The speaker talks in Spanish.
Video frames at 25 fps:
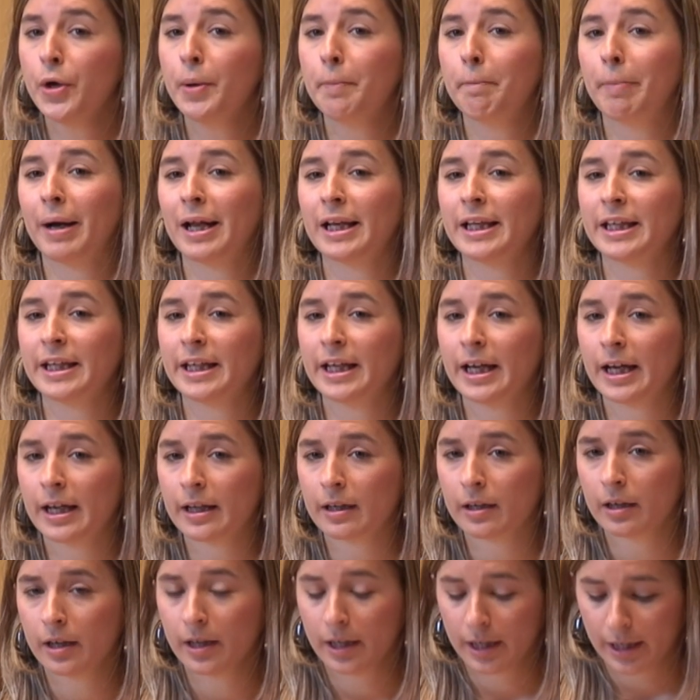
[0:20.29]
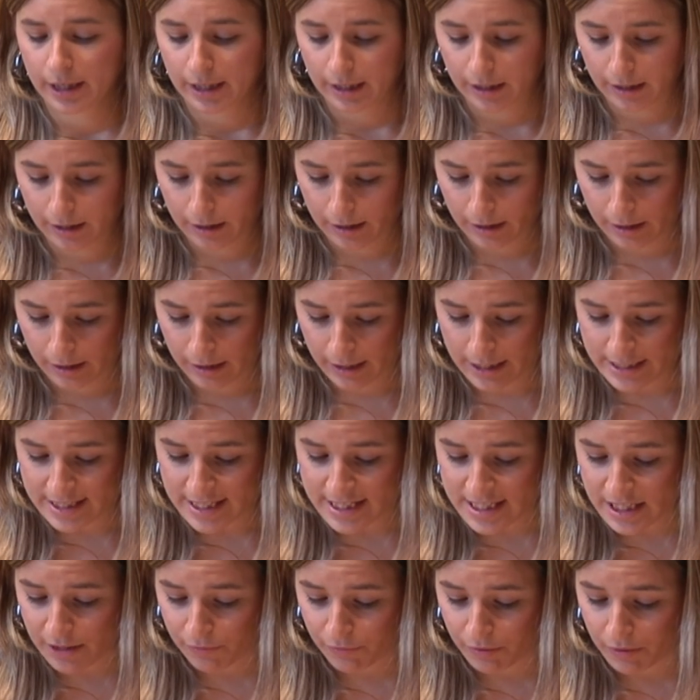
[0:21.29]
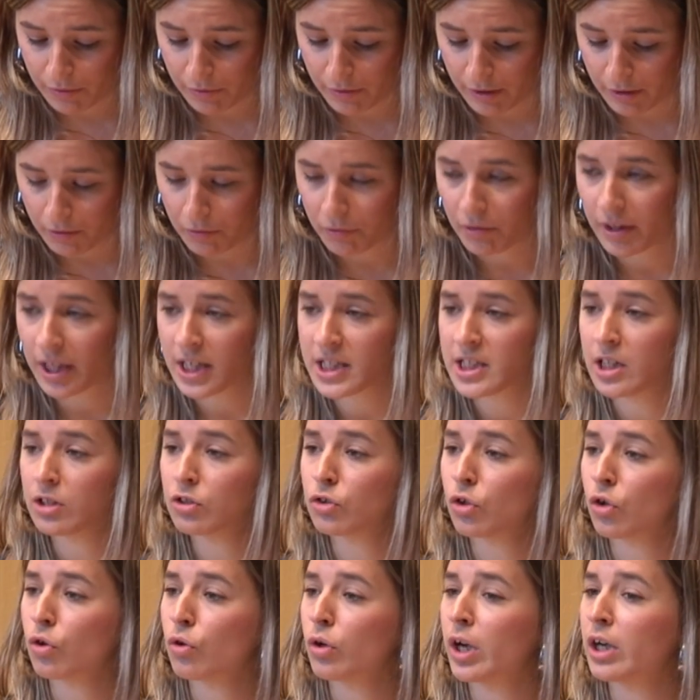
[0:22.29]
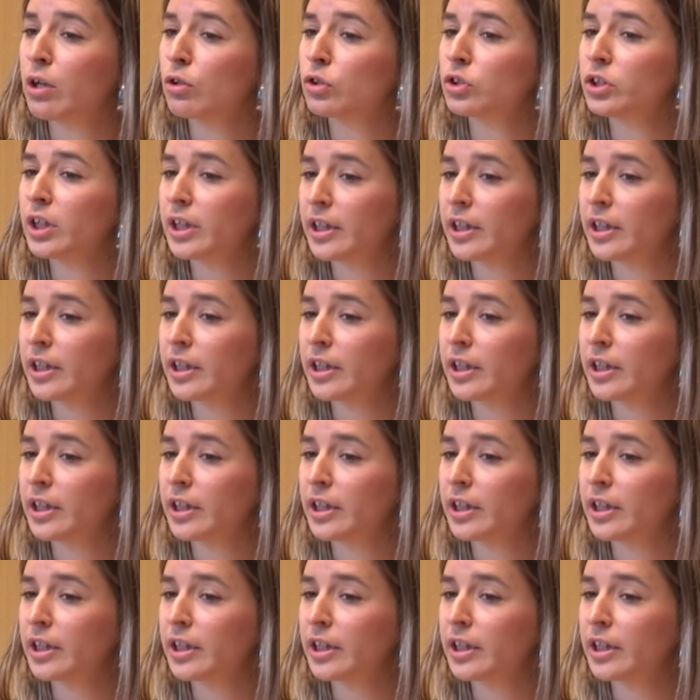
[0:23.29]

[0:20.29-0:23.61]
paliar eh, esas deficiencias en torno a los